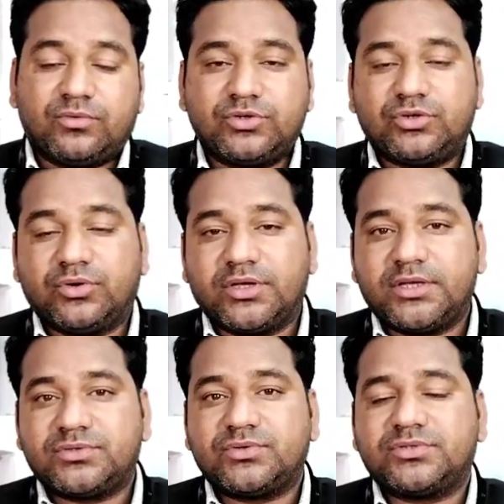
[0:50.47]
कुछ लोग
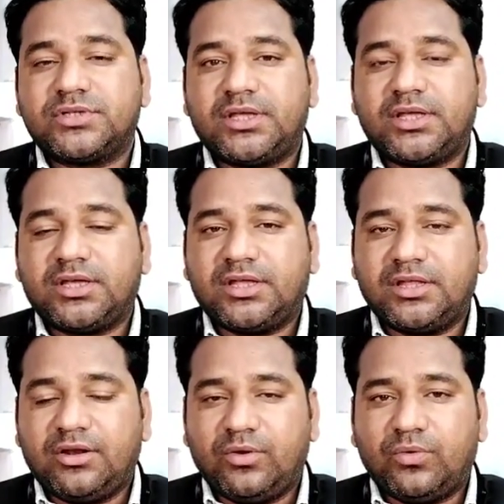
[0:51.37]
ये सोचते हैं
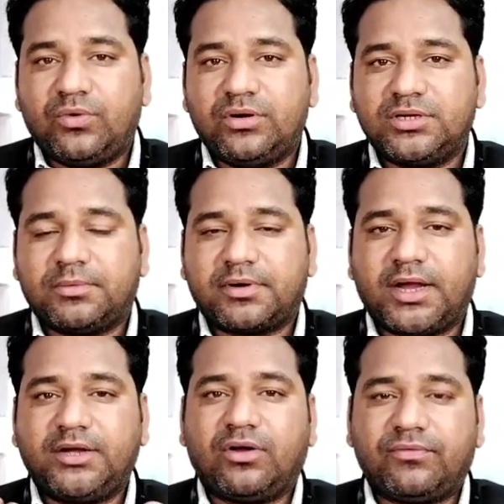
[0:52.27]
कि लोन जब
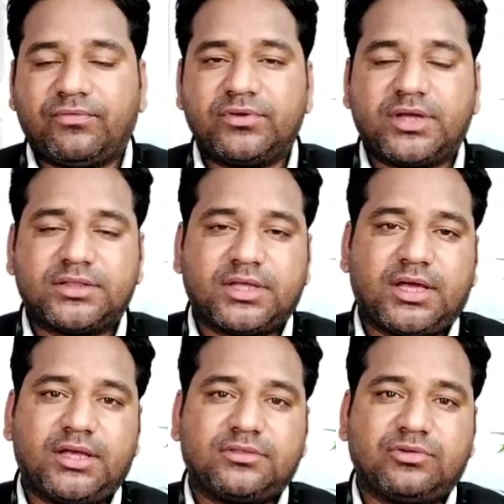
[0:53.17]
राइट ऑफ हो
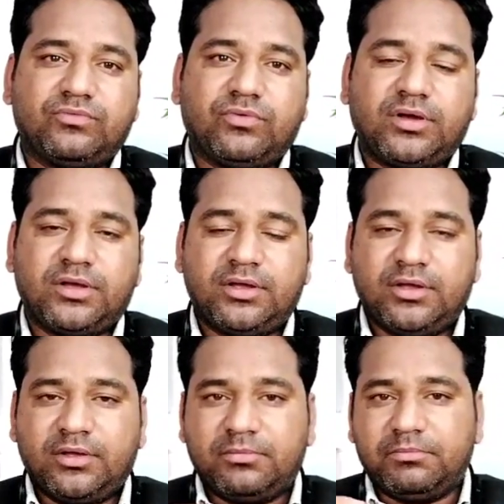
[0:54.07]
जाता है तो वह
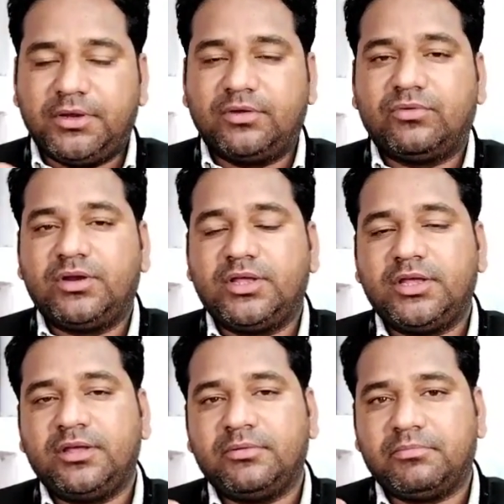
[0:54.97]
बिल्कुल
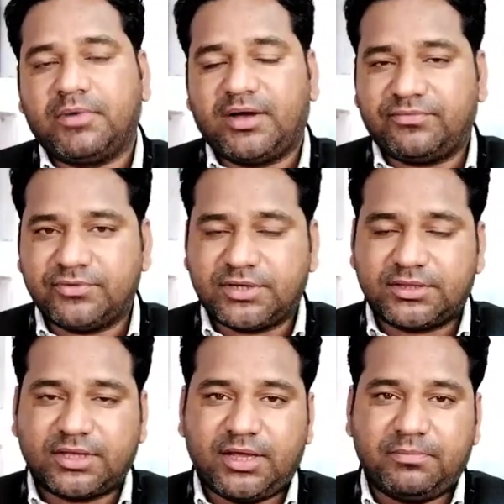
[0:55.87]
ही माफ़ हो
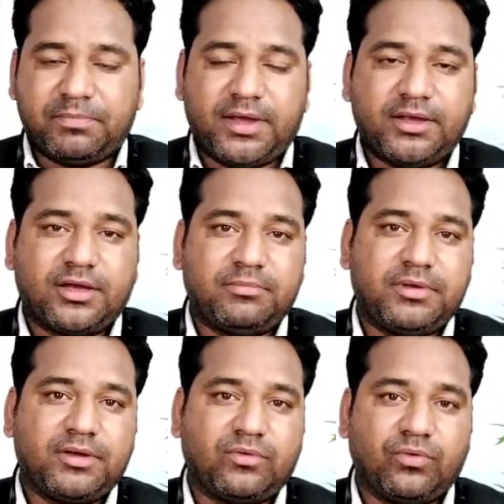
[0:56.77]
जाता है बैंक
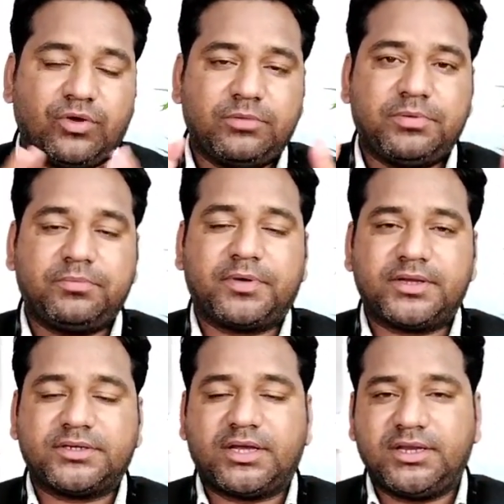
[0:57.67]
हमें कोई भी
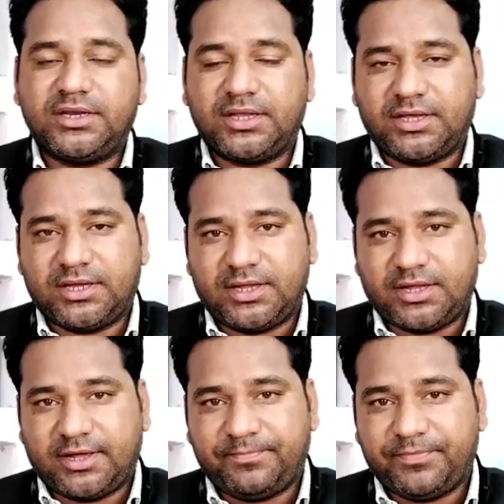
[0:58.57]
परेशानी नहीं
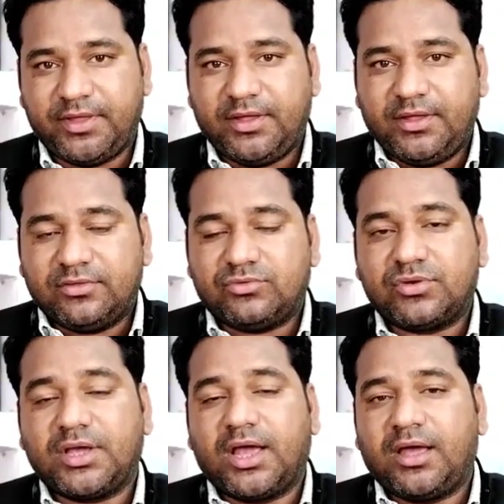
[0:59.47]
करेगा
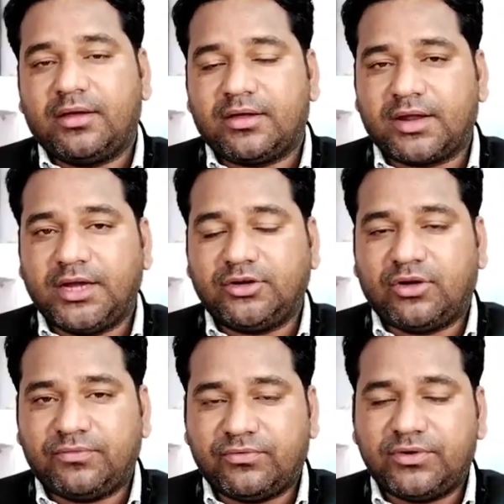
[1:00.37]
तो क्या राइट
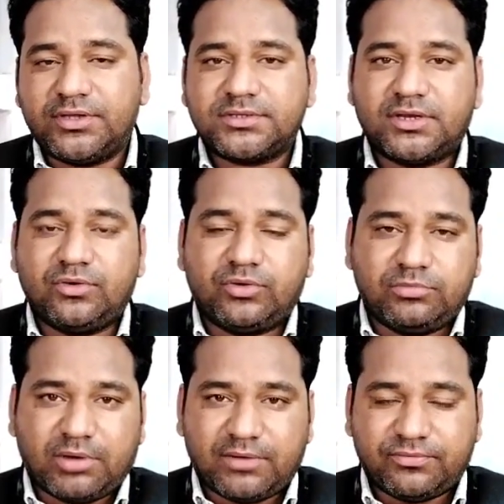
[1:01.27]
ऑफ होने से
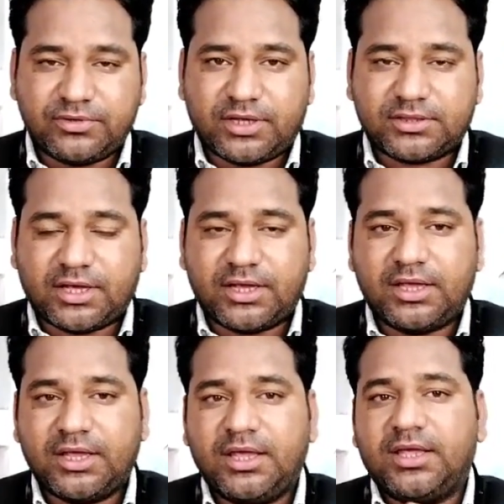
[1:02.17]
लोन माफ़ हो जाता
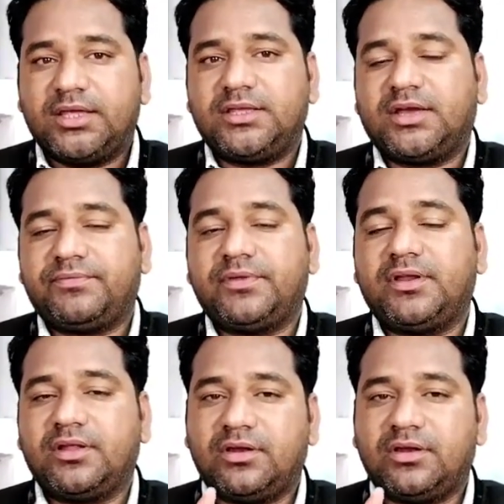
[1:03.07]
है या फिर